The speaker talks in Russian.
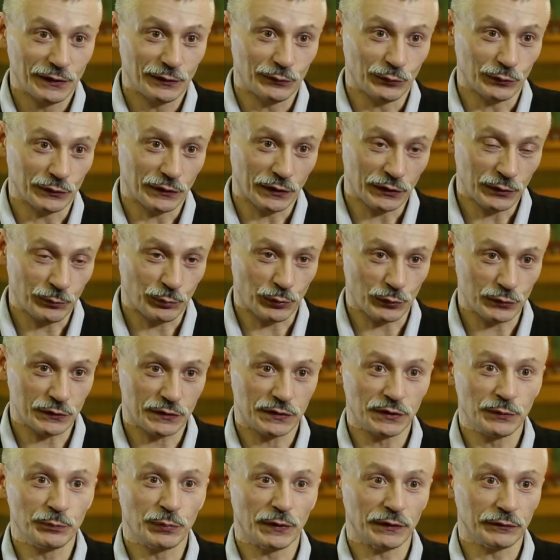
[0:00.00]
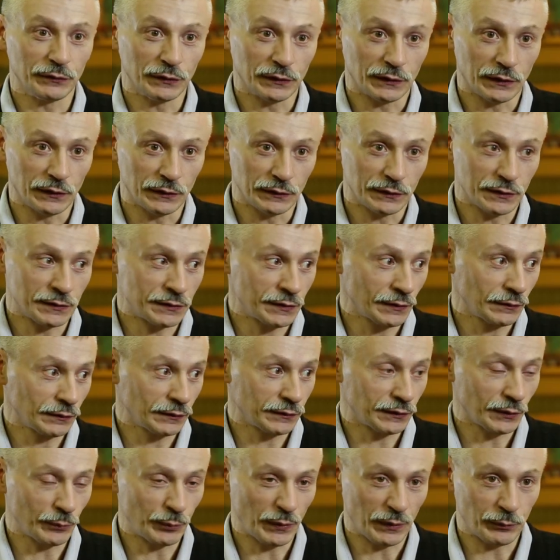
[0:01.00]
Вот, они просто не привыкли это
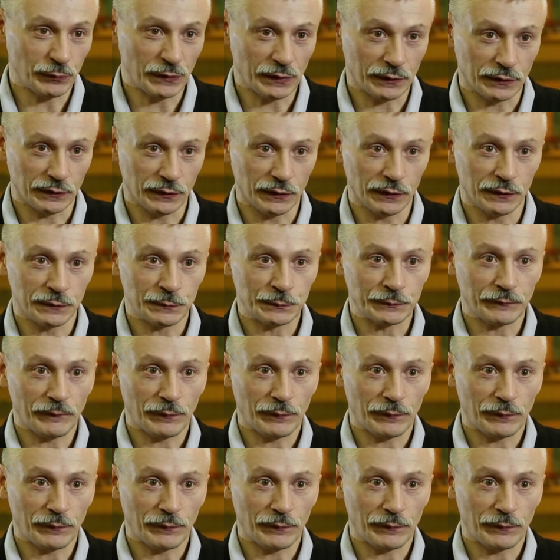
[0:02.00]
делать, например, на